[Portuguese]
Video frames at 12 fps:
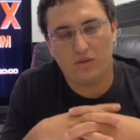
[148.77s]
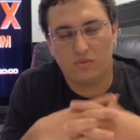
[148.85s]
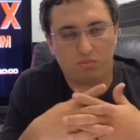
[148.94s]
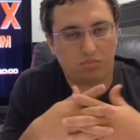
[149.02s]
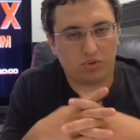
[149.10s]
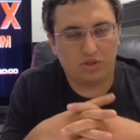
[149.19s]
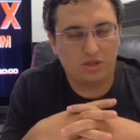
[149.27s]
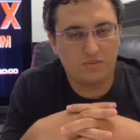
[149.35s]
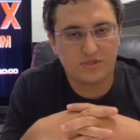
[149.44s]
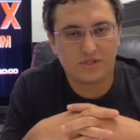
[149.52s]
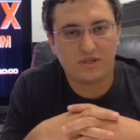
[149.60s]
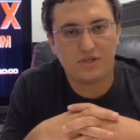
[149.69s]
Não
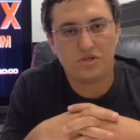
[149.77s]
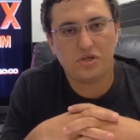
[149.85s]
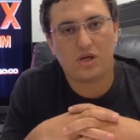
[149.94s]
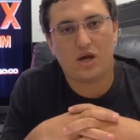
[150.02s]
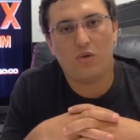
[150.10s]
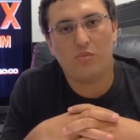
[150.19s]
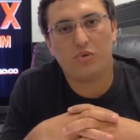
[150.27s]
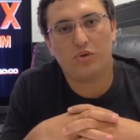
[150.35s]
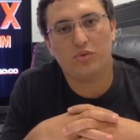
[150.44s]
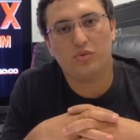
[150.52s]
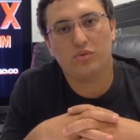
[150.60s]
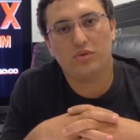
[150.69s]
podemos criticar um
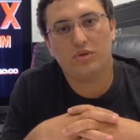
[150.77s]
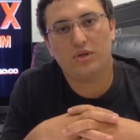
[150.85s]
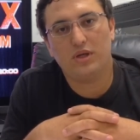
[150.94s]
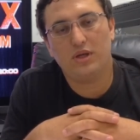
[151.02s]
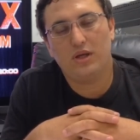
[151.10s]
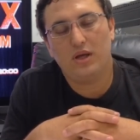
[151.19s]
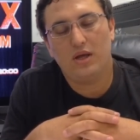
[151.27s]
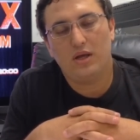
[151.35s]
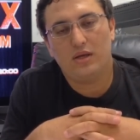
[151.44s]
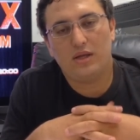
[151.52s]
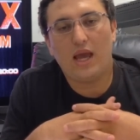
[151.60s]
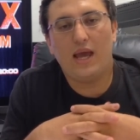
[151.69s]
produto que,
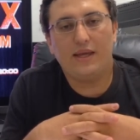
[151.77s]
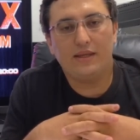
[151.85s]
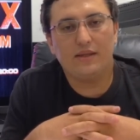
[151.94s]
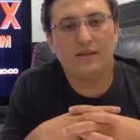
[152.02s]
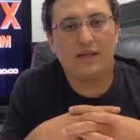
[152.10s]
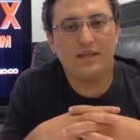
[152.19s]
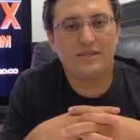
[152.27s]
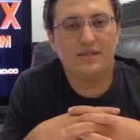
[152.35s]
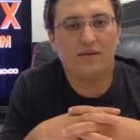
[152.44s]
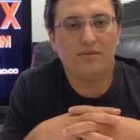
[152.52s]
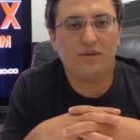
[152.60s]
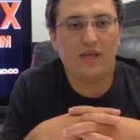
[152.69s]
que ainda está
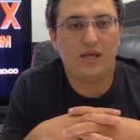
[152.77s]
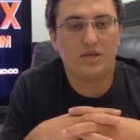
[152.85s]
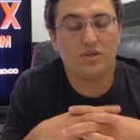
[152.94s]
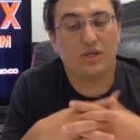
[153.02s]
sendo teste.